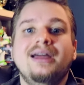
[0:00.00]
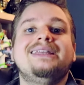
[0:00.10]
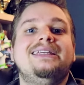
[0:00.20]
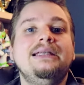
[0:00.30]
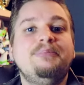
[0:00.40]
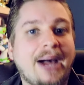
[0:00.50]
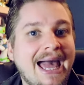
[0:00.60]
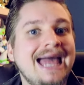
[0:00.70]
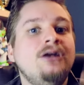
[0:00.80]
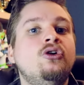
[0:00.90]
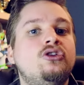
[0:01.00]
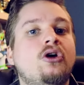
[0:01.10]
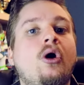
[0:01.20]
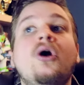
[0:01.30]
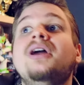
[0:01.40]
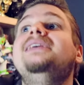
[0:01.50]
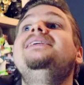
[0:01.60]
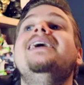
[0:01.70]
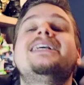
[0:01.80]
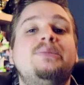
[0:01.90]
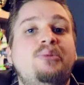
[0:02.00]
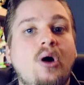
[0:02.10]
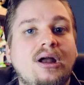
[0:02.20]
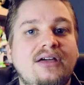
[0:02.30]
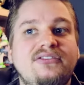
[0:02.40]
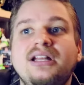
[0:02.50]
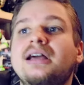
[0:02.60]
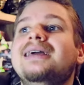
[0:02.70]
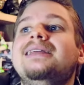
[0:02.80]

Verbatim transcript: qui prennent le temps, qui explorent la ville,